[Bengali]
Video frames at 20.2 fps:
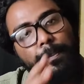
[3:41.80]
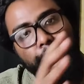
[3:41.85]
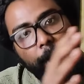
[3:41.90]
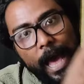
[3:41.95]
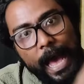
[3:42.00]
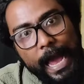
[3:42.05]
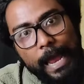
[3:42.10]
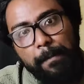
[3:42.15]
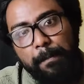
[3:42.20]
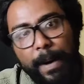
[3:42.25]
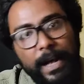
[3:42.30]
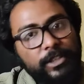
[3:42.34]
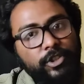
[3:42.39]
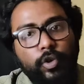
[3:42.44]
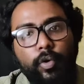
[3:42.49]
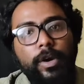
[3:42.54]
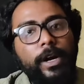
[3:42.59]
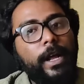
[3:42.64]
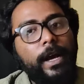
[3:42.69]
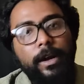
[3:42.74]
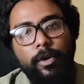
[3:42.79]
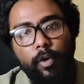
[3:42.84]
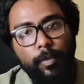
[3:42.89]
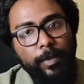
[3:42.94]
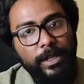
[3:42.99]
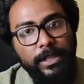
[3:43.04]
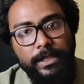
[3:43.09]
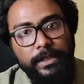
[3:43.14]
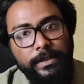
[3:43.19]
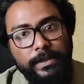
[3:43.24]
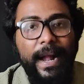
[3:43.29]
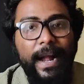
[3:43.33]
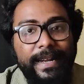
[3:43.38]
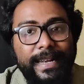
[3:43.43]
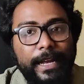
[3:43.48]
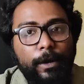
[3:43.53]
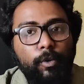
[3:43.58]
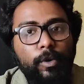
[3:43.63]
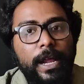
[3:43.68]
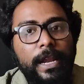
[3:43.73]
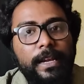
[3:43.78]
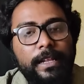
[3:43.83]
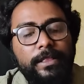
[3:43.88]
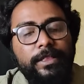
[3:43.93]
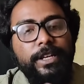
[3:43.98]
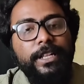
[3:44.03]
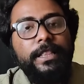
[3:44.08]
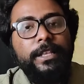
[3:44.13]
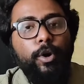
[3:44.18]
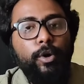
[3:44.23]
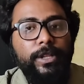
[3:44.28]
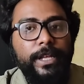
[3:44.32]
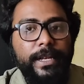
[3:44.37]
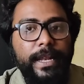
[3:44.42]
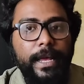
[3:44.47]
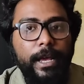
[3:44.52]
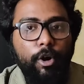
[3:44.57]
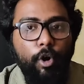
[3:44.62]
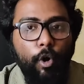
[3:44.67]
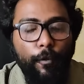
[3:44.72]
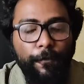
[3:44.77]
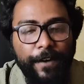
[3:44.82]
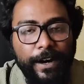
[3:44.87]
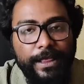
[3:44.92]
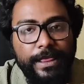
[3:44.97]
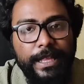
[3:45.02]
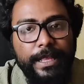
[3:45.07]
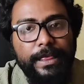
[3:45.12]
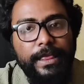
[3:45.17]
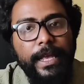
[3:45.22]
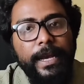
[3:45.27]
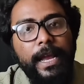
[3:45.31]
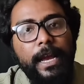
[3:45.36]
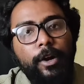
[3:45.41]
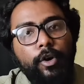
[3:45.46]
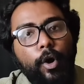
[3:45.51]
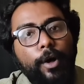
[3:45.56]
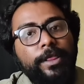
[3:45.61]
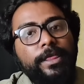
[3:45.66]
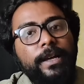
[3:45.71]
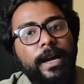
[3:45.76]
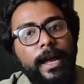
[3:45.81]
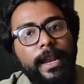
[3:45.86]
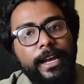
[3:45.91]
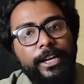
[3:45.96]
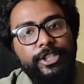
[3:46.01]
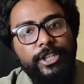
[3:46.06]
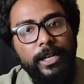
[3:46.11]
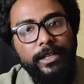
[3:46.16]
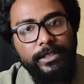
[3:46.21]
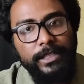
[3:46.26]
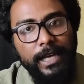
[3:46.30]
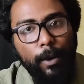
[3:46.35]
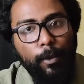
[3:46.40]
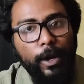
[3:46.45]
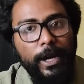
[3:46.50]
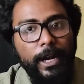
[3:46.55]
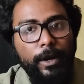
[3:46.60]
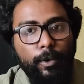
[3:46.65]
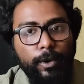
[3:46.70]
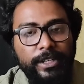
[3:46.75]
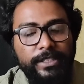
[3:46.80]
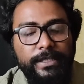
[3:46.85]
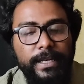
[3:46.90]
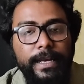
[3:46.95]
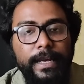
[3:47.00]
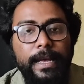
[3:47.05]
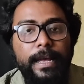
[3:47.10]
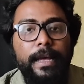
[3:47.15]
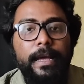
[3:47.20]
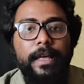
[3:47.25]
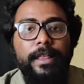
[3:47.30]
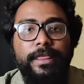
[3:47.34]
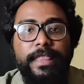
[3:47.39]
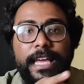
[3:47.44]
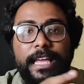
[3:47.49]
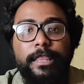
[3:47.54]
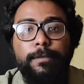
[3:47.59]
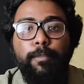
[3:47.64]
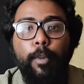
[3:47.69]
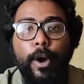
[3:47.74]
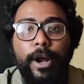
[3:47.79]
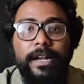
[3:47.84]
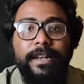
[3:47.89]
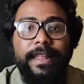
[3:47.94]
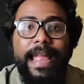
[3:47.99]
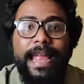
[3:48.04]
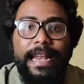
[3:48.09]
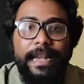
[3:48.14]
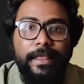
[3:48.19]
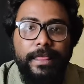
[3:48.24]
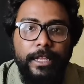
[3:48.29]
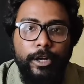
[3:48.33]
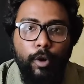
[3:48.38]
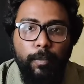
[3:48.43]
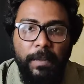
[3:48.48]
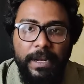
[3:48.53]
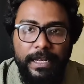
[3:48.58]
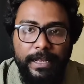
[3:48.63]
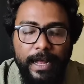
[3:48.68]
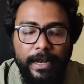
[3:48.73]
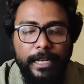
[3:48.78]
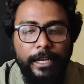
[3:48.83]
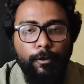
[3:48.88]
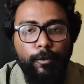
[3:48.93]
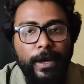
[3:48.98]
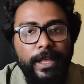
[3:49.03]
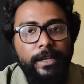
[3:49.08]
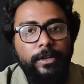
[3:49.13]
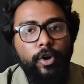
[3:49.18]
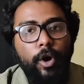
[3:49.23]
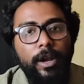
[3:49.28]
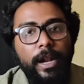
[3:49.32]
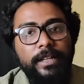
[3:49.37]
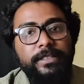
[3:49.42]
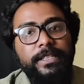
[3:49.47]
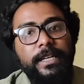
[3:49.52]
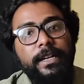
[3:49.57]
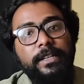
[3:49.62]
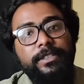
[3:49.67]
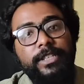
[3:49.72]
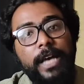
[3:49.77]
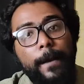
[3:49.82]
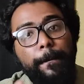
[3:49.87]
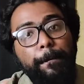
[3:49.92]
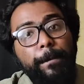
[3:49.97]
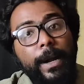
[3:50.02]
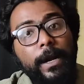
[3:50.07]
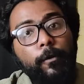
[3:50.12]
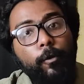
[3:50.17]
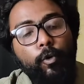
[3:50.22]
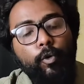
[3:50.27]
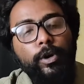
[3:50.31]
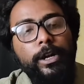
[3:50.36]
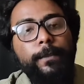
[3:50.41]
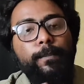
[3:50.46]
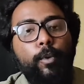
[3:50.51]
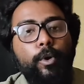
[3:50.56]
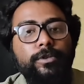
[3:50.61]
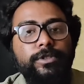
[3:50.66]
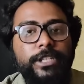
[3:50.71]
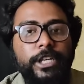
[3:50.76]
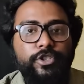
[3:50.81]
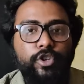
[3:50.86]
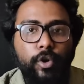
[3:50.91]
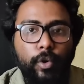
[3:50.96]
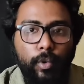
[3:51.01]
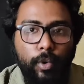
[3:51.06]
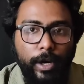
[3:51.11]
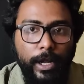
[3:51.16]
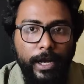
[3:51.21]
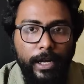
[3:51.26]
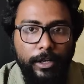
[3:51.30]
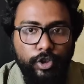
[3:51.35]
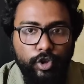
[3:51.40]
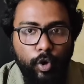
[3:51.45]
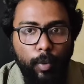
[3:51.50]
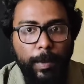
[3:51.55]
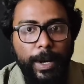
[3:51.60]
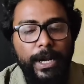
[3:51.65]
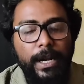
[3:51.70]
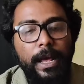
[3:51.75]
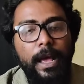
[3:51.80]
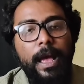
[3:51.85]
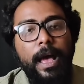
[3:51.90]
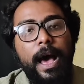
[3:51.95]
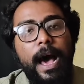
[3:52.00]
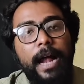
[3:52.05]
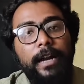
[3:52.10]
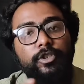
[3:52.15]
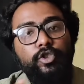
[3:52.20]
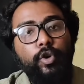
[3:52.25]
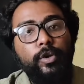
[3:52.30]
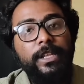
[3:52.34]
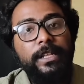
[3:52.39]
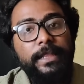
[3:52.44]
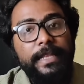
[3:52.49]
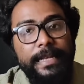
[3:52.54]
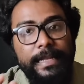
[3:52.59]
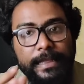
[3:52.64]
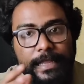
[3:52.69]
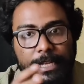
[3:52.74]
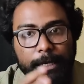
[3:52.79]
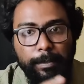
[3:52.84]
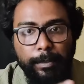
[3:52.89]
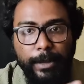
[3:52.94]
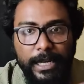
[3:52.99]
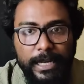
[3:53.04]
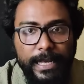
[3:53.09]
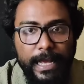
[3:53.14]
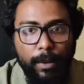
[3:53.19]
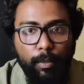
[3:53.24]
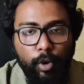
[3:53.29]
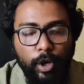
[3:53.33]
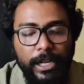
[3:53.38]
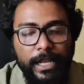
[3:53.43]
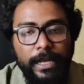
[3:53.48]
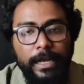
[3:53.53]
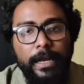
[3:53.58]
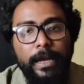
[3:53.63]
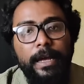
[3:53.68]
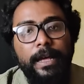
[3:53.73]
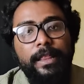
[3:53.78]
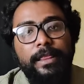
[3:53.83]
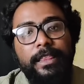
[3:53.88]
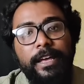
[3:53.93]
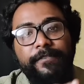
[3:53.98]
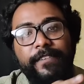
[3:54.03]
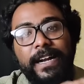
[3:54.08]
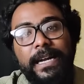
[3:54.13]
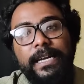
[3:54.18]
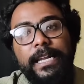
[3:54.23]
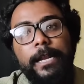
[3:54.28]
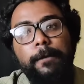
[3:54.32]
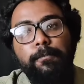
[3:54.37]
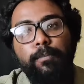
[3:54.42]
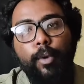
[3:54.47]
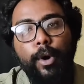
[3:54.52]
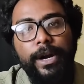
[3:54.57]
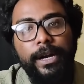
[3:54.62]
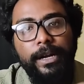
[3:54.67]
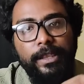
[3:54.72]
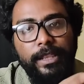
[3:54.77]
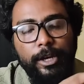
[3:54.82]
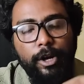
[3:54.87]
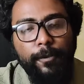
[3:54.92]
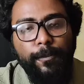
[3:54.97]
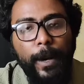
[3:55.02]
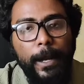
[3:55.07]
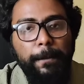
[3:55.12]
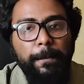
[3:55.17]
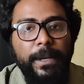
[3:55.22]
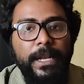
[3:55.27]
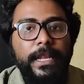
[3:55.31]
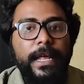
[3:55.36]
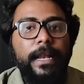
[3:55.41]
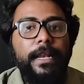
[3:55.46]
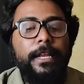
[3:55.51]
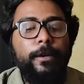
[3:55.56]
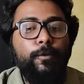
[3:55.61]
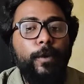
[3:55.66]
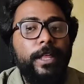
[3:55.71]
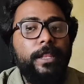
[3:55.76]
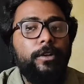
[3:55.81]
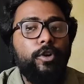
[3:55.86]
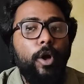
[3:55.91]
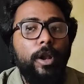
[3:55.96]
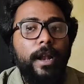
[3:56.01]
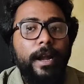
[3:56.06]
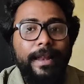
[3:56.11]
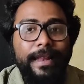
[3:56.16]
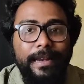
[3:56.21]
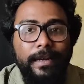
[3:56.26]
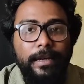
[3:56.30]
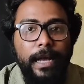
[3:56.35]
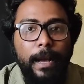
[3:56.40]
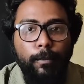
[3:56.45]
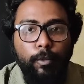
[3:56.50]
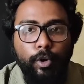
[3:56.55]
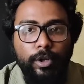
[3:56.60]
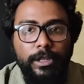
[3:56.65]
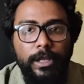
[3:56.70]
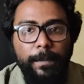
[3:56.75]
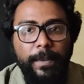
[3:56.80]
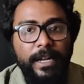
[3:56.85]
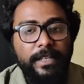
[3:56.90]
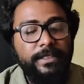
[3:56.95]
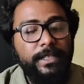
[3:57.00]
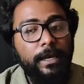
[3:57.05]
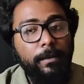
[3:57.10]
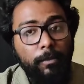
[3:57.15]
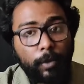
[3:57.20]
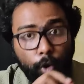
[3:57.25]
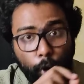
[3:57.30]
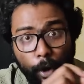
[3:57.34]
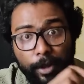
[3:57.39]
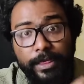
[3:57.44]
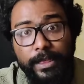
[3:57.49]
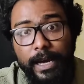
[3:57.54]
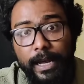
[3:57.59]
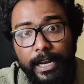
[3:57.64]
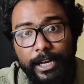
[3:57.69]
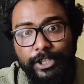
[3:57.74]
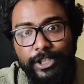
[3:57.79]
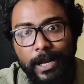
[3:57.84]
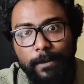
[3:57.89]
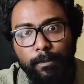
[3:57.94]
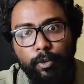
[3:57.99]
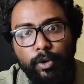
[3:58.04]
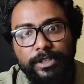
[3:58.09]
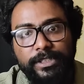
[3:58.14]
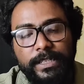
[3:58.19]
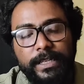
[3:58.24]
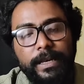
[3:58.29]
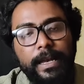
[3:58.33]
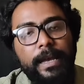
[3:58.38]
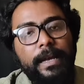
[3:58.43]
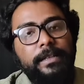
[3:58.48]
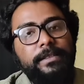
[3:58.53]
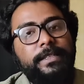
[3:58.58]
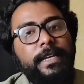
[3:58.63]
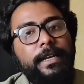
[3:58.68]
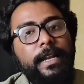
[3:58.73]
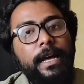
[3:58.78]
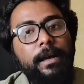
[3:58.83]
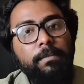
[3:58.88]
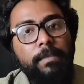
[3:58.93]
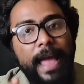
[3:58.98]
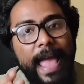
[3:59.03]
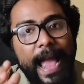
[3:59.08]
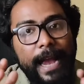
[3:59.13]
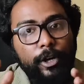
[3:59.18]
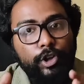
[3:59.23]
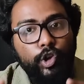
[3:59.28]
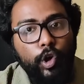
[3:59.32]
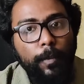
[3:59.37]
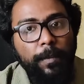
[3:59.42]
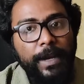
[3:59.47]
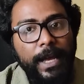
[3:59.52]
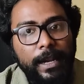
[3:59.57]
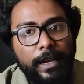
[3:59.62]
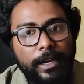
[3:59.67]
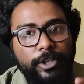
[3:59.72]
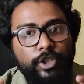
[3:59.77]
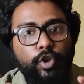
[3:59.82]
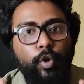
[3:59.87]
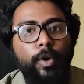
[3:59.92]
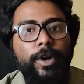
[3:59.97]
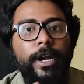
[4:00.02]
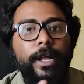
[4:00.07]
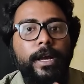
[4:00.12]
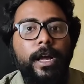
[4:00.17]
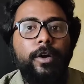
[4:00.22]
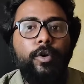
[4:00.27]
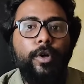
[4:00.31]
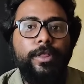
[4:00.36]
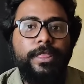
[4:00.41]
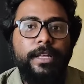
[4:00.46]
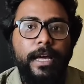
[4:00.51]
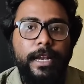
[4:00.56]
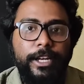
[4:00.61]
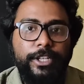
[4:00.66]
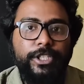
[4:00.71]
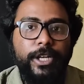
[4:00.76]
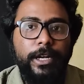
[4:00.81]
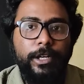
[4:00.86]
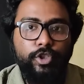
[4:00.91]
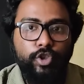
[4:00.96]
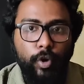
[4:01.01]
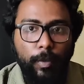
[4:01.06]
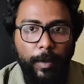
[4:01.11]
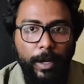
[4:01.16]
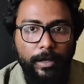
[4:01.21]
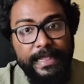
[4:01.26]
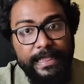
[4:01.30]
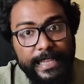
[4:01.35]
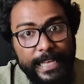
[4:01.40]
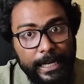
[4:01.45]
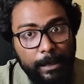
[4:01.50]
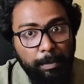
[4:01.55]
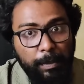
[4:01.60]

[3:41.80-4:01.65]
প্রায় পাঁচ কোটি টাকা কমিয়ে দিয়েছে পার্টিকুলারলি তৃতীয় দিনে ওভারসিজ থেকে গ্রস কালেকশন জাওয়ানের হয়েছে সিক্স পয়েন্ট এইট জিরো মিলিয়ন ইউএস ডলার যেটা ছাপ্পান্ন কোটি পঞ্চাশ লক্ষ টাকার সমান আর যদি তিন দিন মিলিয়ে বলি সেভেন্টিন পয়েন্ট জিরো ফাইভ মিলিয়ন ইউএস ডলার ইনকাম করতে পেরেছে গ্রস কালেকশন বলছি যেটা একশো বিয়াল্লিশ কোটি টাকা গ্রস কালেকশনের সমান তিন দিন